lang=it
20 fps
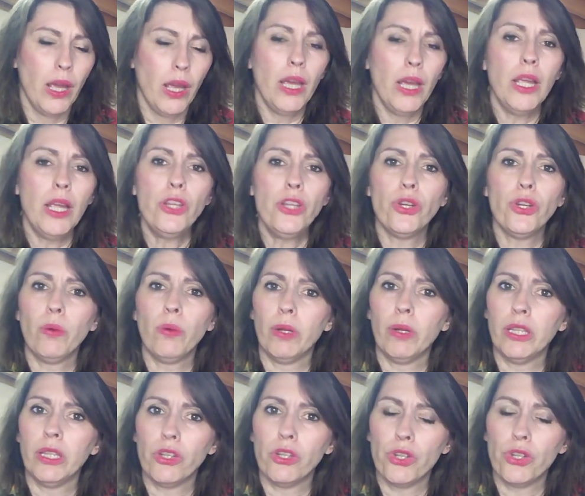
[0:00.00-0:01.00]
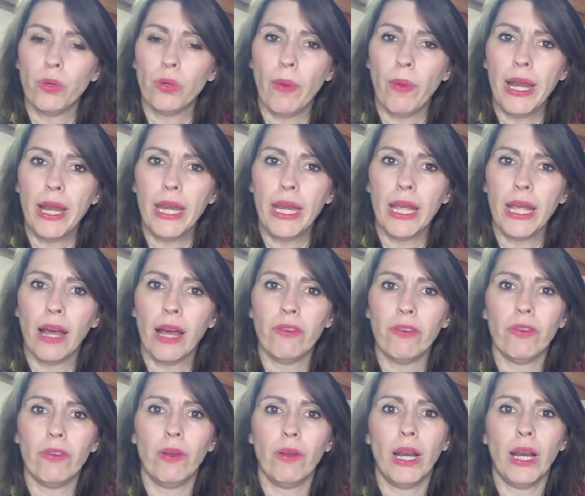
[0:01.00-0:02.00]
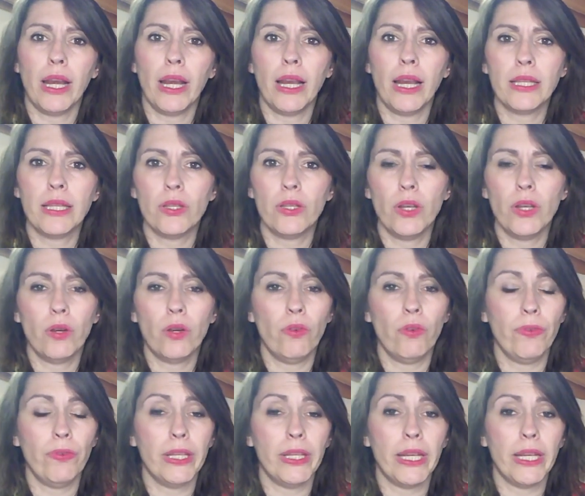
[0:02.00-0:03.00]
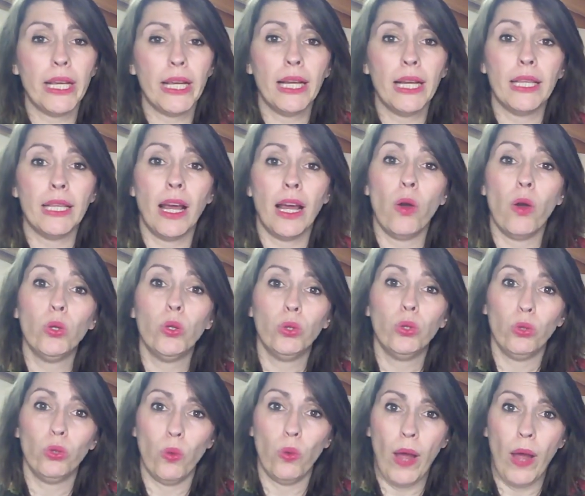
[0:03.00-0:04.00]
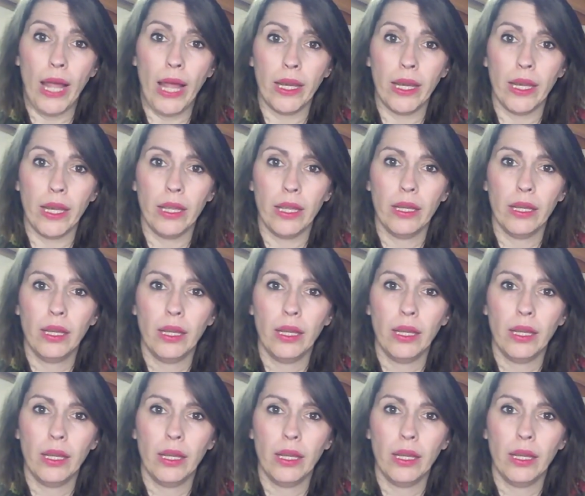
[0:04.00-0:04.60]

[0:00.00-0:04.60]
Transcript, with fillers: Il 55enne aveva una relazione con Federica da 8 anni.